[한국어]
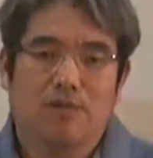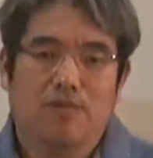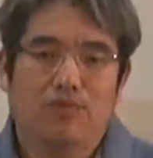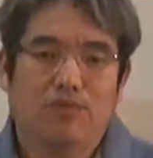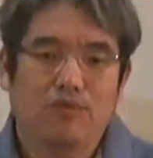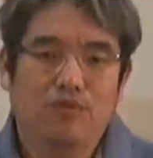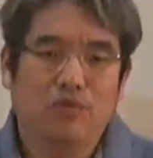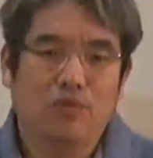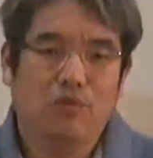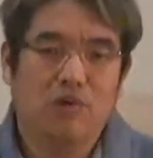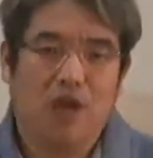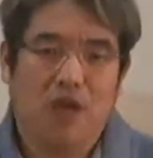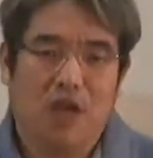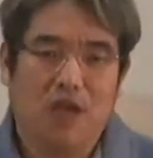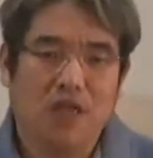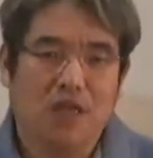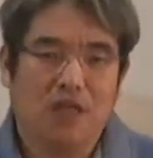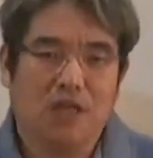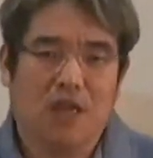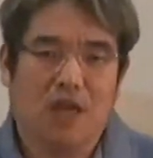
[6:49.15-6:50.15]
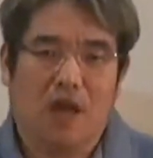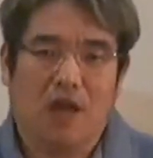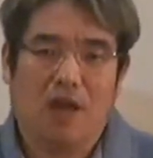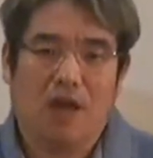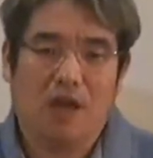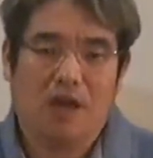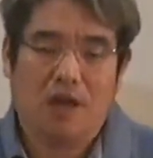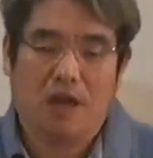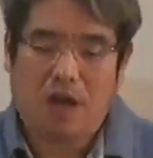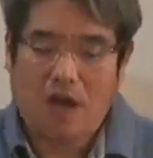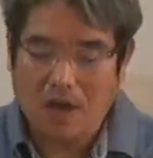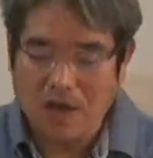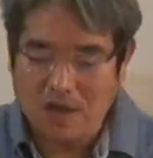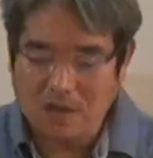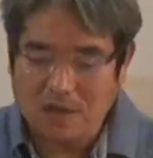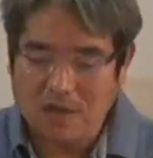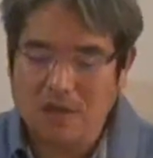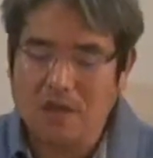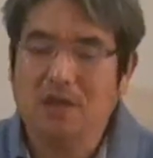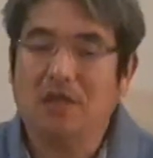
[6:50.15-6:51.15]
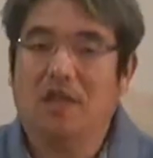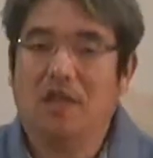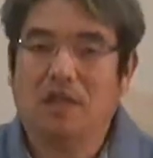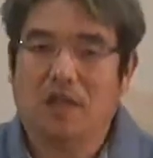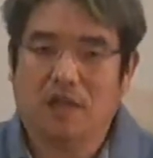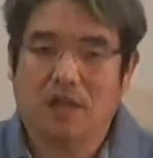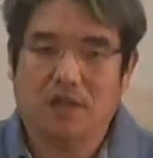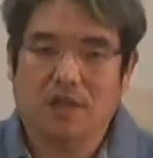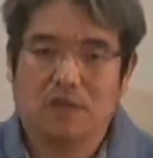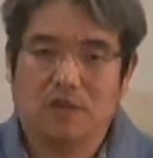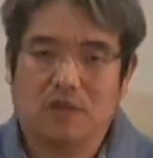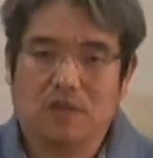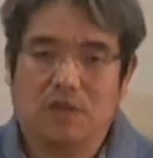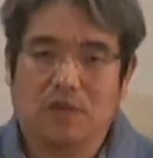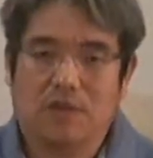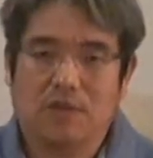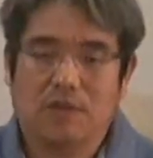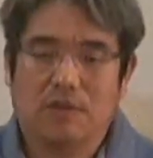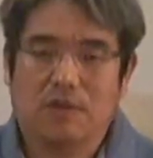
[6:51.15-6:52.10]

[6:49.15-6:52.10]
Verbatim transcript: 분노 게이지가 안에서 일어난다는 것이죠.